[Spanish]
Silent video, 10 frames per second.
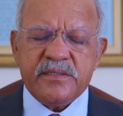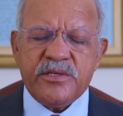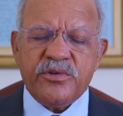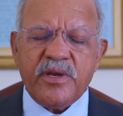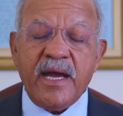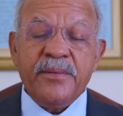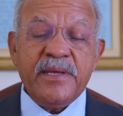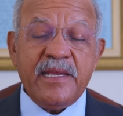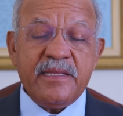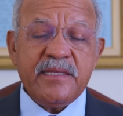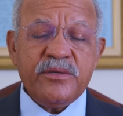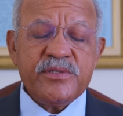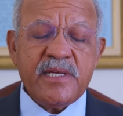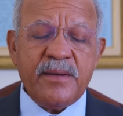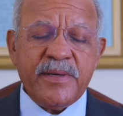Señor,
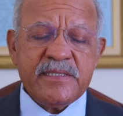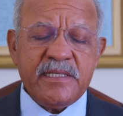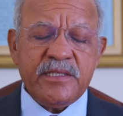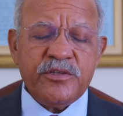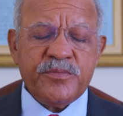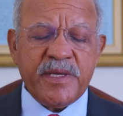habilítenos y capacítenos